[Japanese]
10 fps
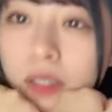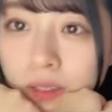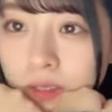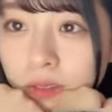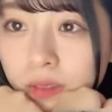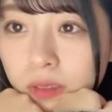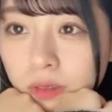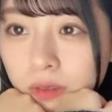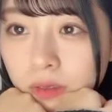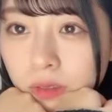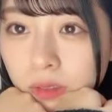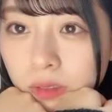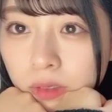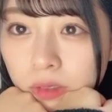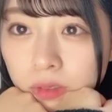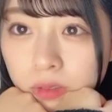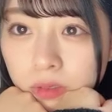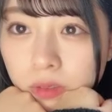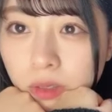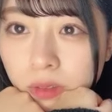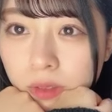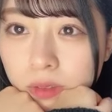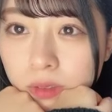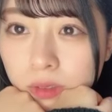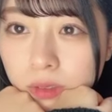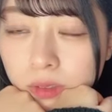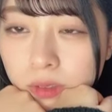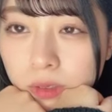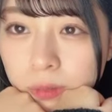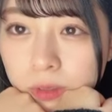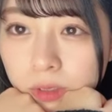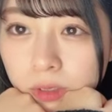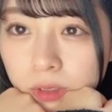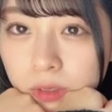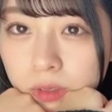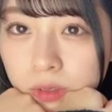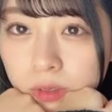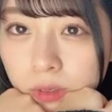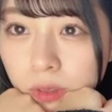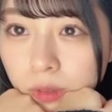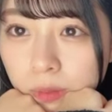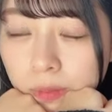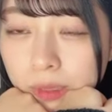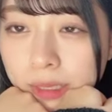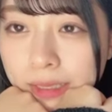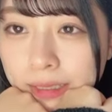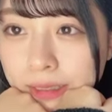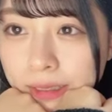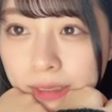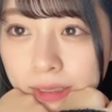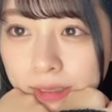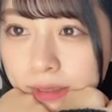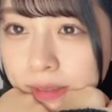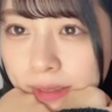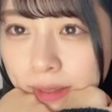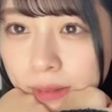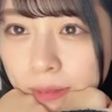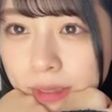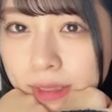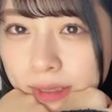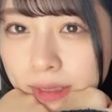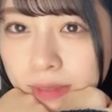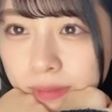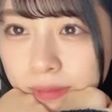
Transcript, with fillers: 花はこれからどんどん可愛くなっていくかもしれないですね目が離せないですね皆さん